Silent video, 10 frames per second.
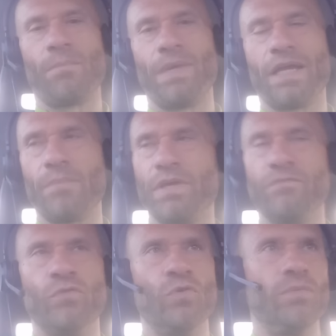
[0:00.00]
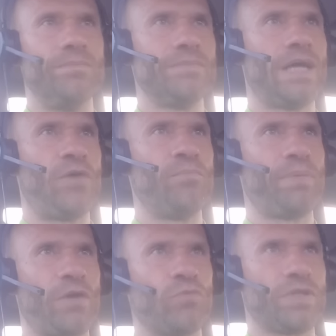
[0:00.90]
mega BMW a un
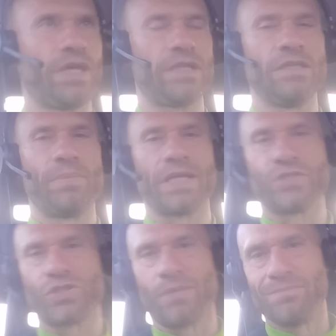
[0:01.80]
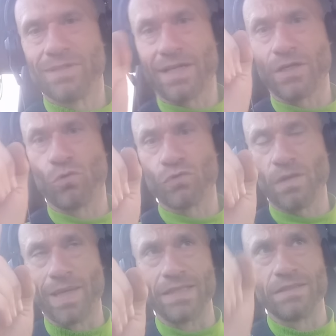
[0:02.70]
parrucchiere di Brescia,
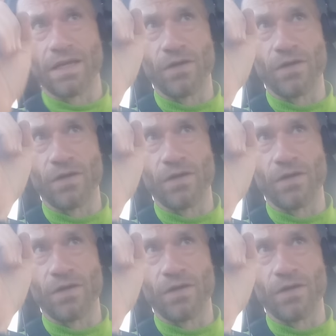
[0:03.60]
rigorosamente